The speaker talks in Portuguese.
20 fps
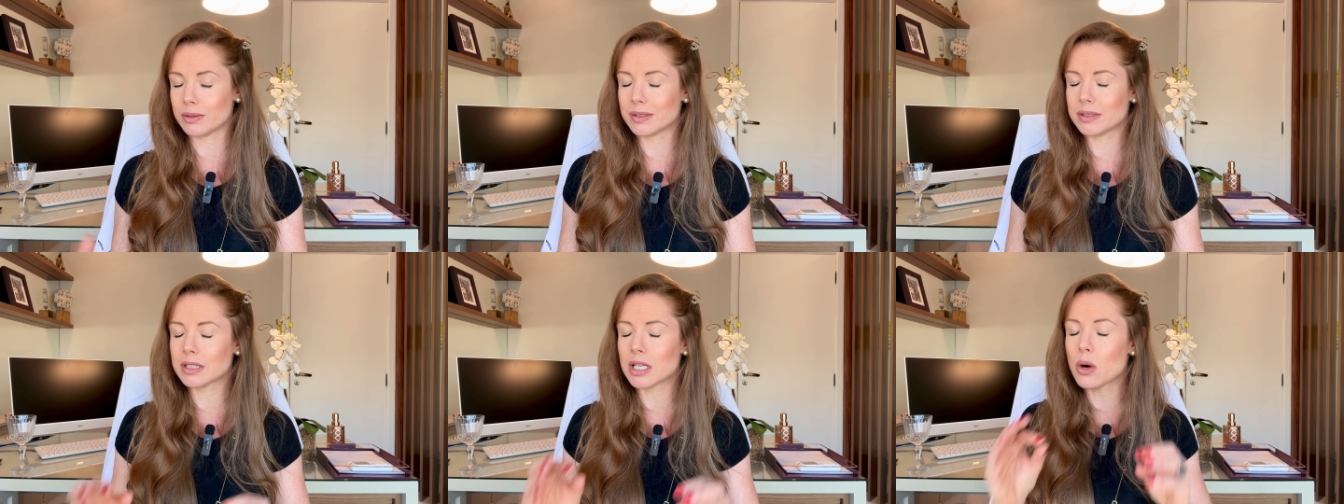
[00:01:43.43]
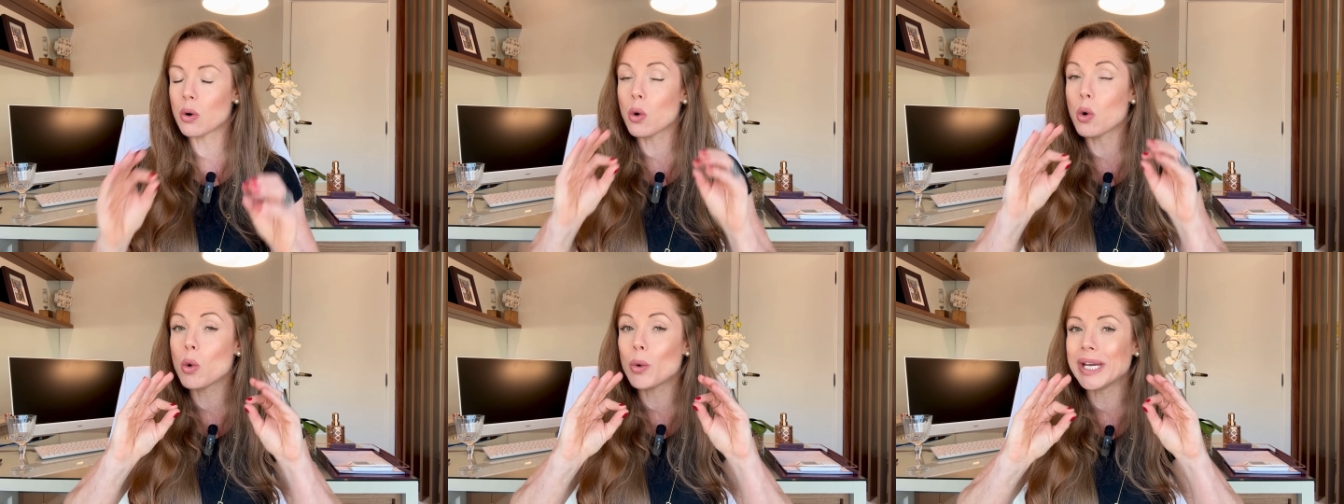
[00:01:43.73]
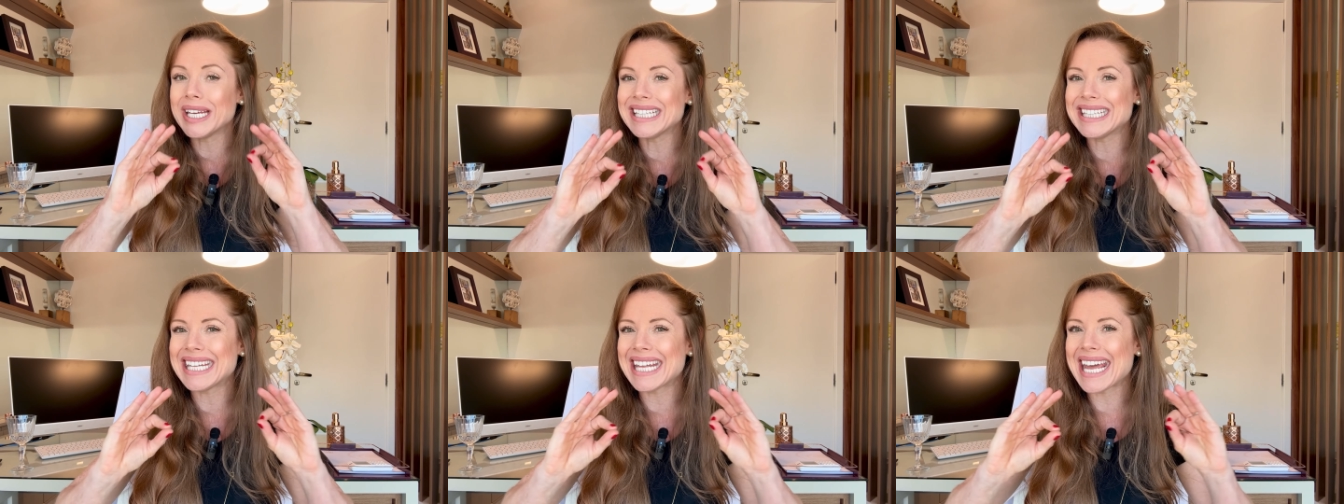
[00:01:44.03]
Então, o
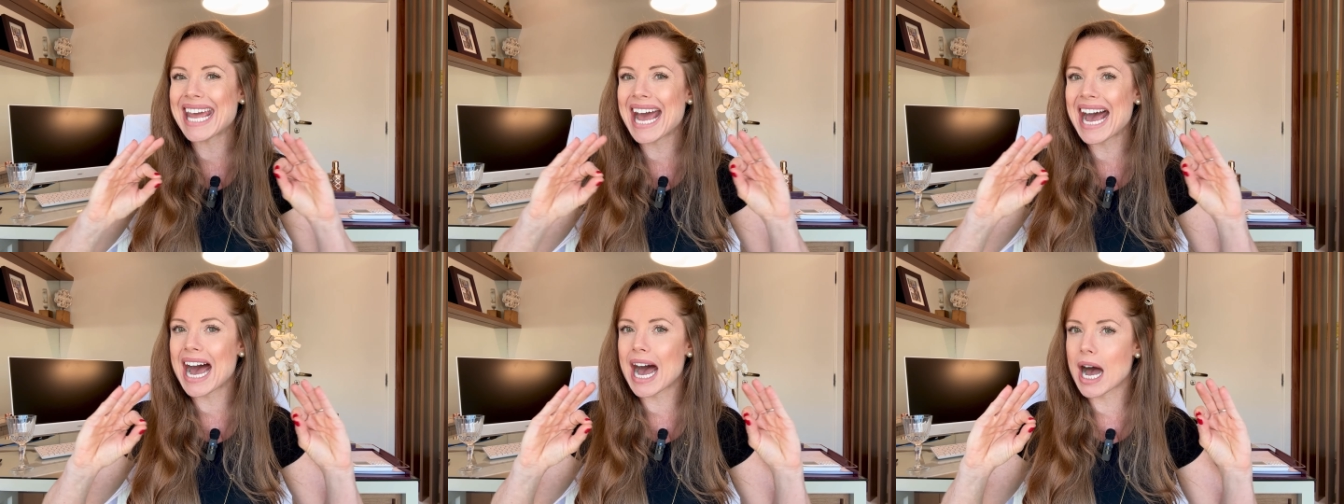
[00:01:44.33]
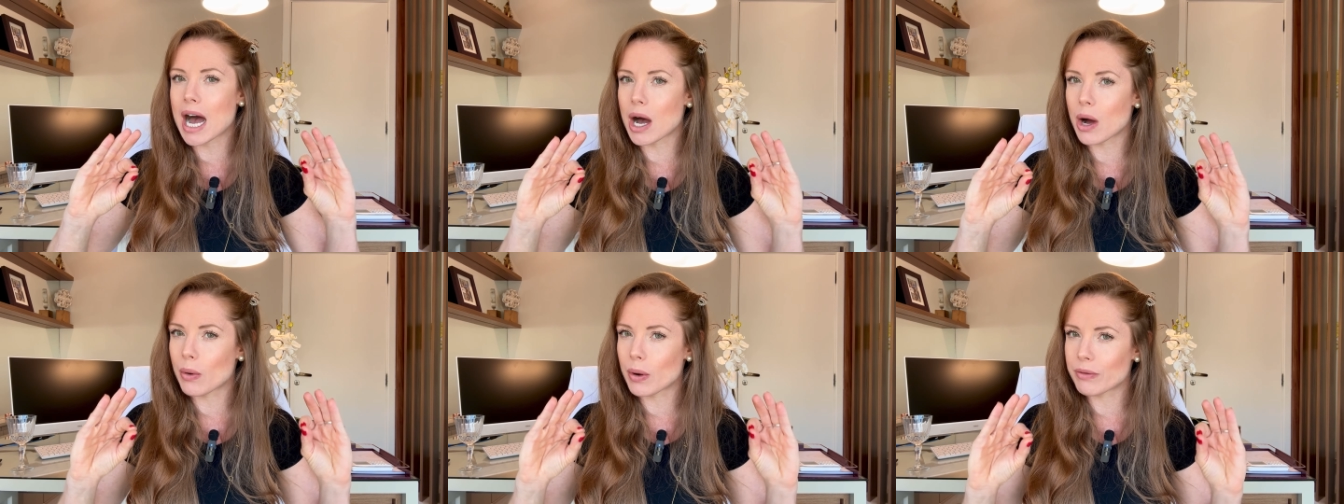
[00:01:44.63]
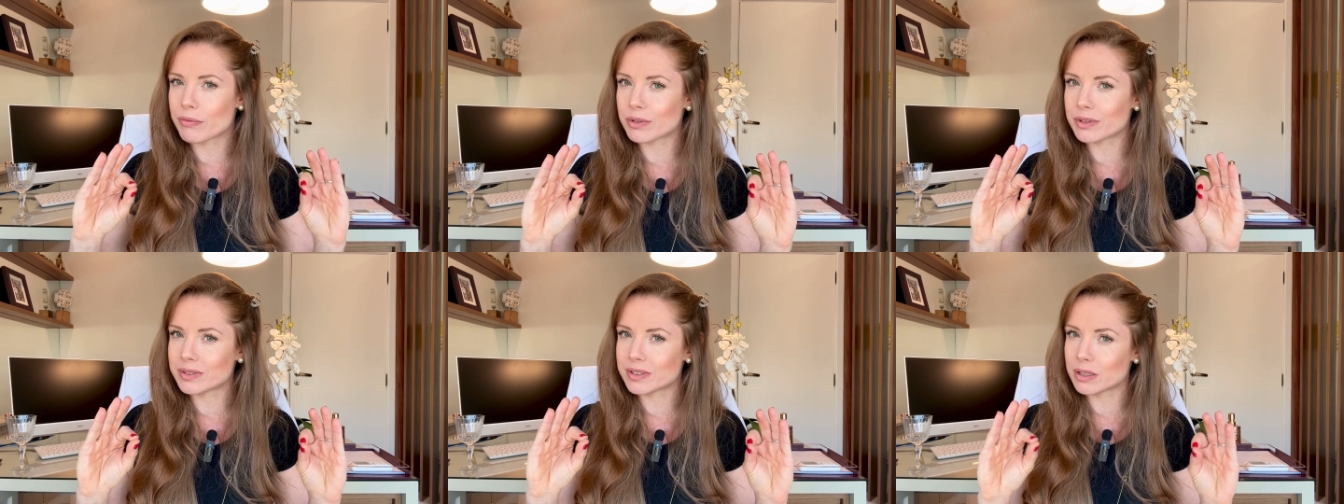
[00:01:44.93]
ideal é
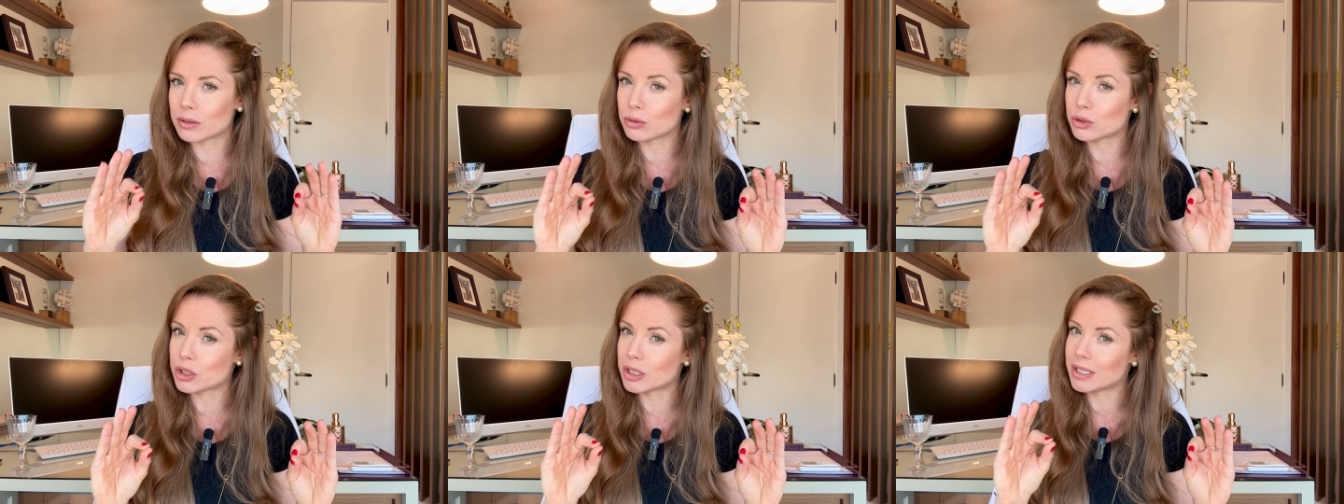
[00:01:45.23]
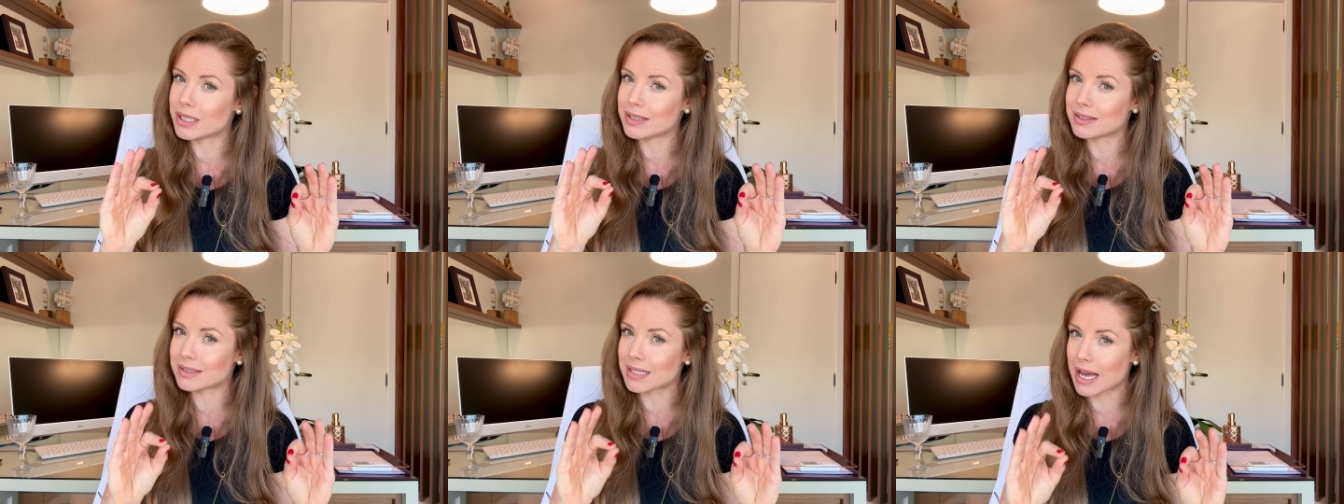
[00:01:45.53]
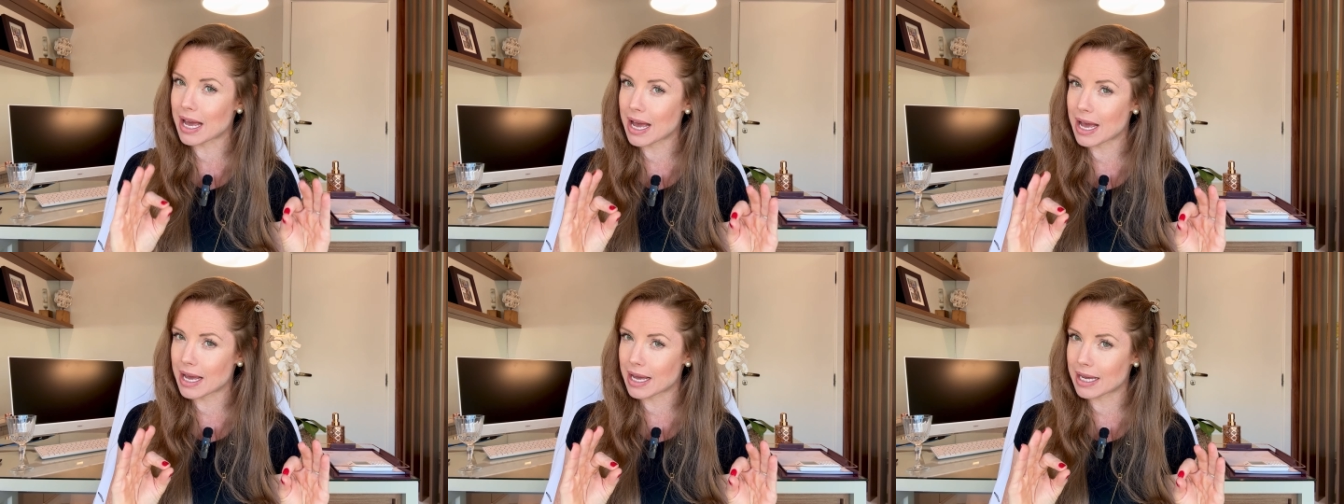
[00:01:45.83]
você
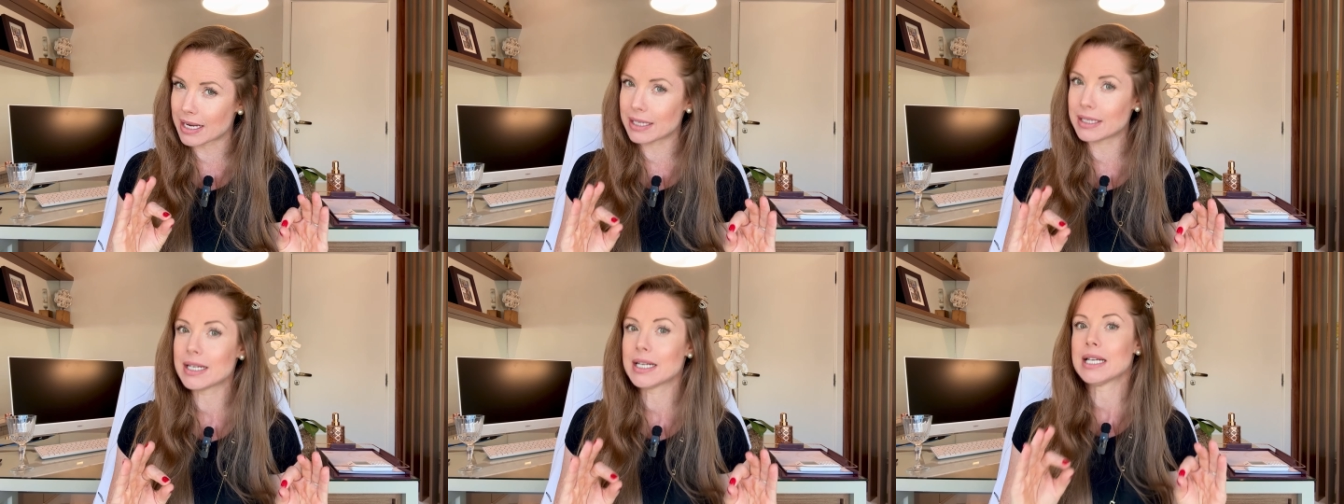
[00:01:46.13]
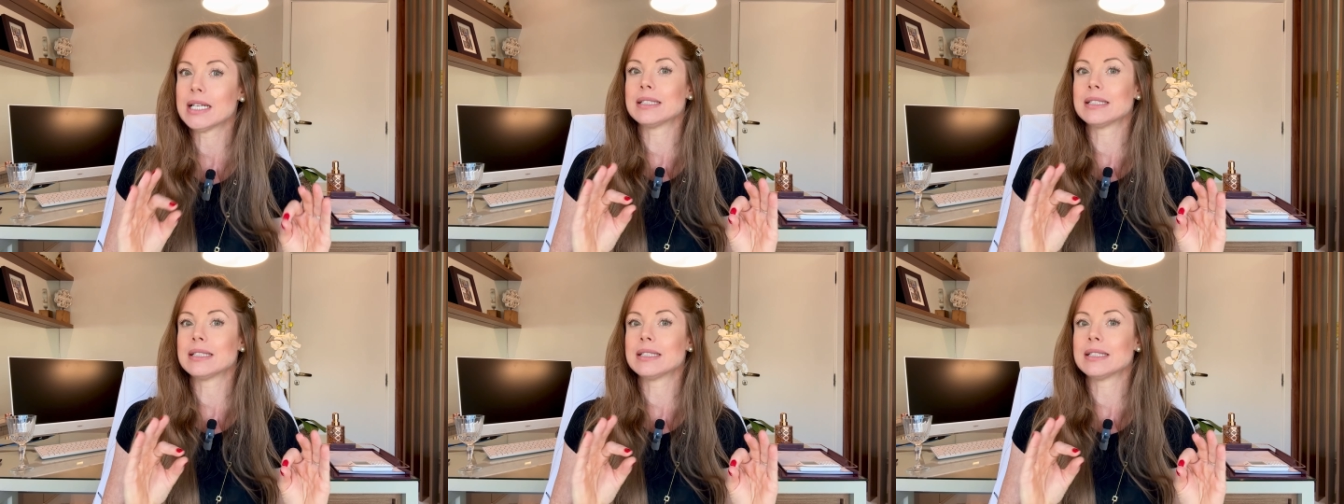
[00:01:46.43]
utilizar,